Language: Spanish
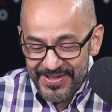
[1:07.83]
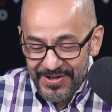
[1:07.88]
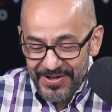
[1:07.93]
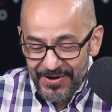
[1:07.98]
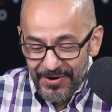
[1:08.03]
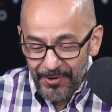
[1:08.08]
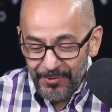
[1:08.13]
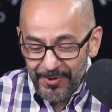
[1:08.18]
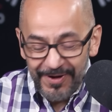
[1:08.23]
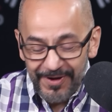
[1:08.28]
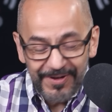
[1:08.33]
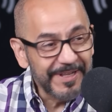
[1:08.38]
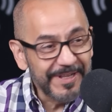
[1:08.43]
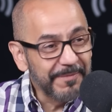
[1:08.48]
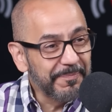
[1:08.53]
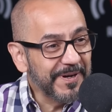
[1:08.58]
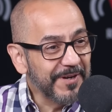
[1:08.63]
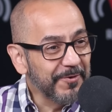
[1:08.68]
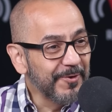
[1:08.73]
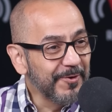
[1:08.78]
Sí o cuando te
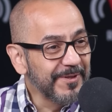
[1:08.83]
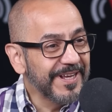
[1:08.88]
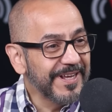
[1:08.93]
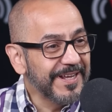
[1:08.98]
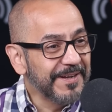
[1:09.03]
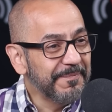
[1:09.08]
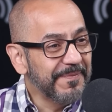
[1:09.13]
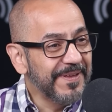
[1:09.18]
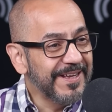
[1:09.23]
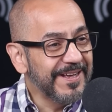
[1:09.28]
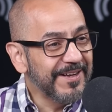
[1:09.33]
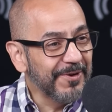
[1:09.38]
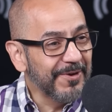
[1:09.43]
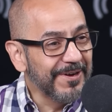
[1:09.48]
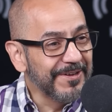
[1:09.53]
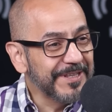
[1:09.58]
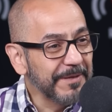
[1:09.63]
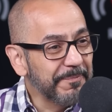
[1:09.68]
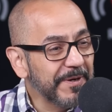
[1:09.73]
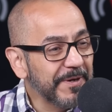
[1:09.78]
preguntan, servicio.
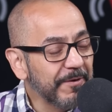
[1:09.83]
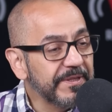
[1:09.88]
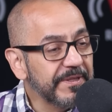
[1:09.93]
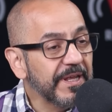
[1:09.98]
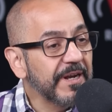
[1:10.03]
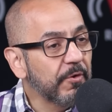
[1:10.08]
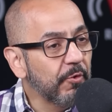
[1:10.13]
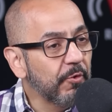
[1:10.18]
Cuando te preguntan,